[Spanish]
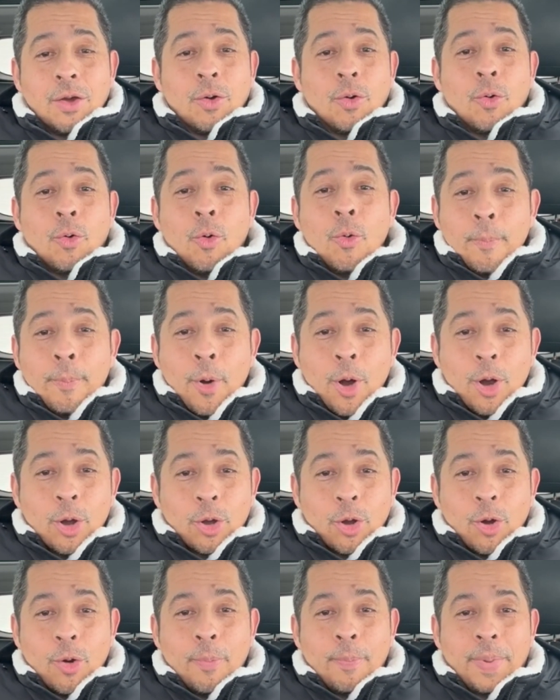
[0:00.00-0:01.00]
un
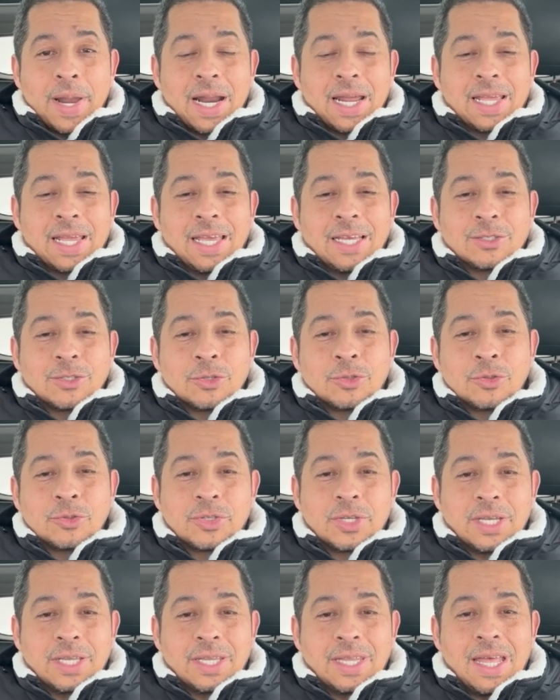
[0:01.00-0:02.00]
poco para que eso
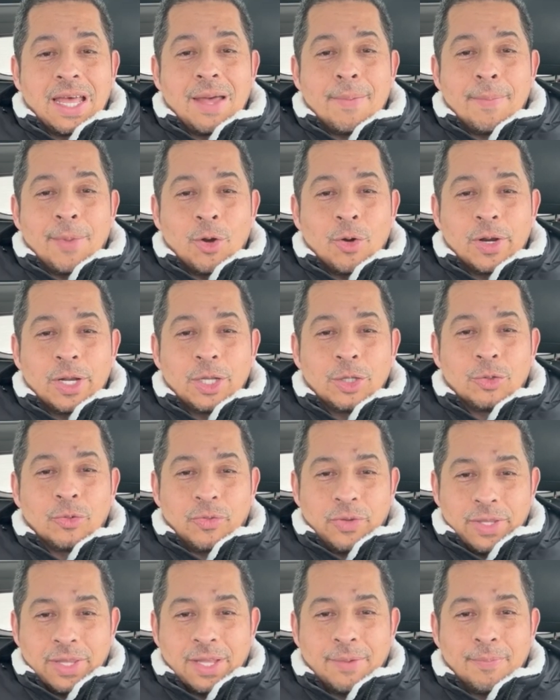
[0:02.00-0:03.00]
suceda mejor en tu
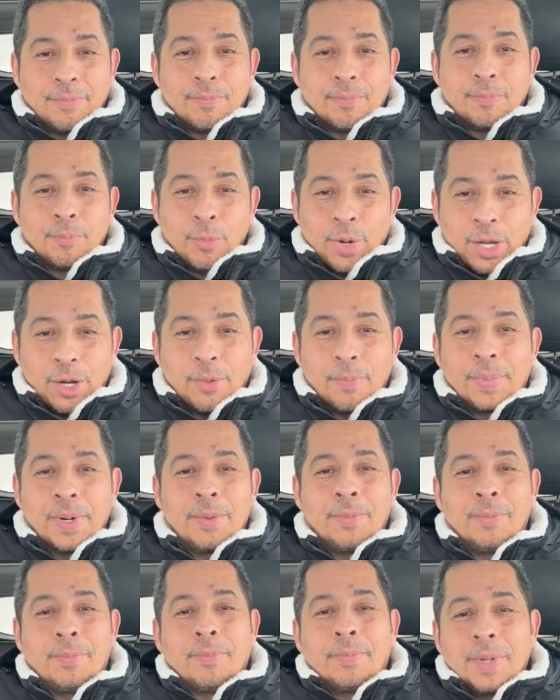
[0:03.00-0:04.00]
vida. Bueno,
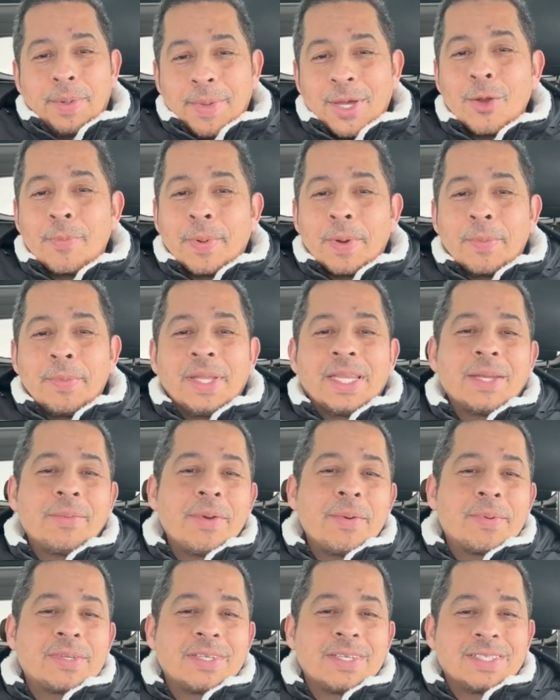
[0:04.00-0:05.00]
primero
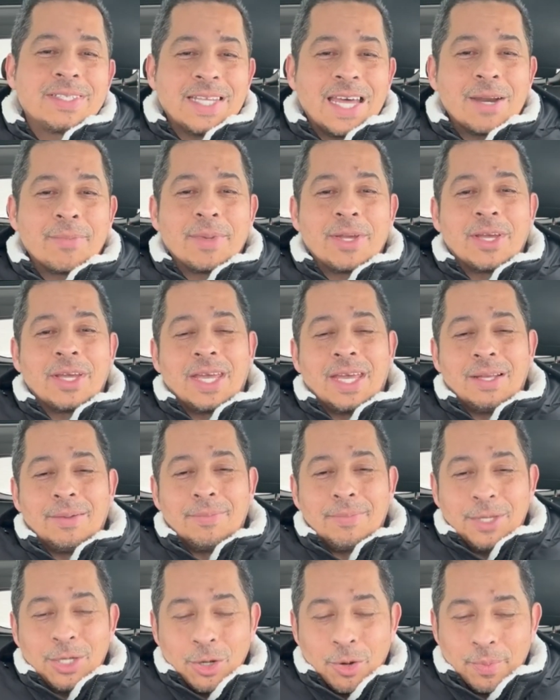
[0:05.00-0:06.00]
permítame presentarme.
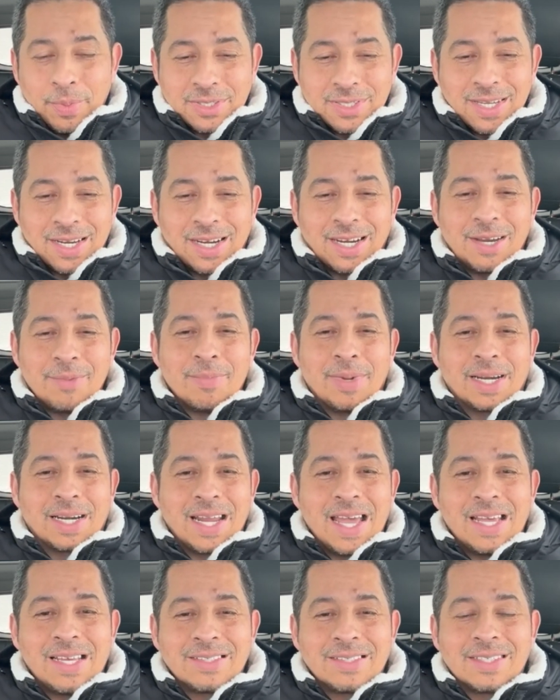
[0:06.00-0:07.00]
Mi nombre es Erlin
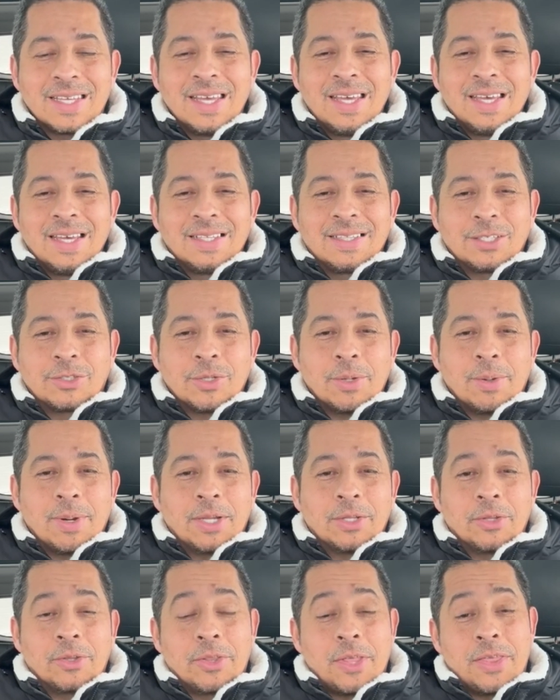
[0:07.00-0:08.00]
Barraez. Estoy
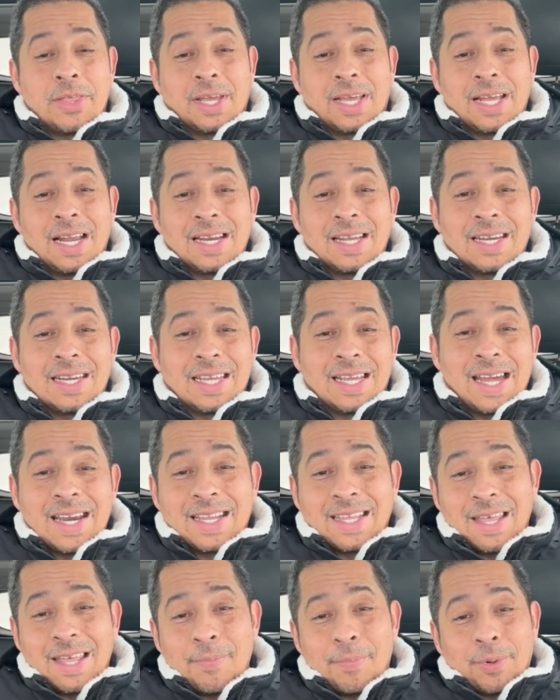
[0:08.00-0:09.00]
hablando desde Calgary,
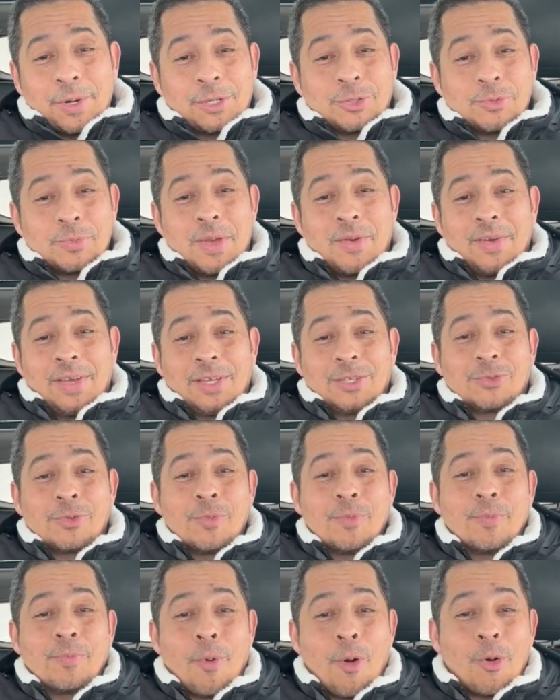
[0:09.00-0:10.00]
Canadá, por eso me ves
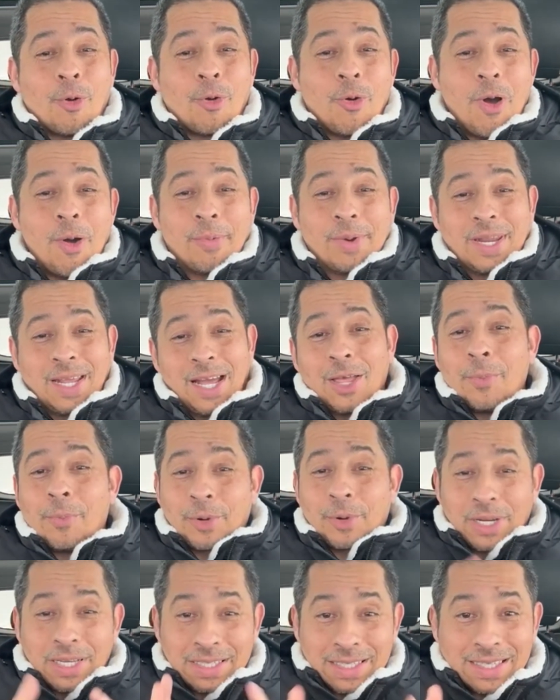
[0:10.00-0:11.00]
un poco abrigado
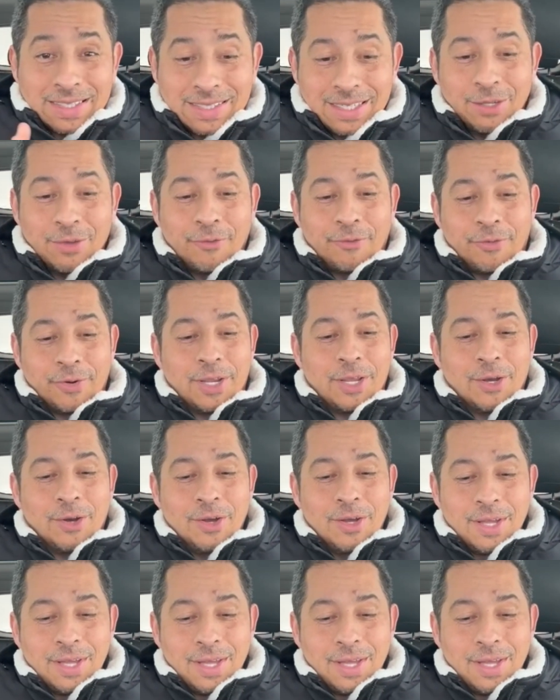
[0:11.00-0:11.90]
porque está haciendo frío,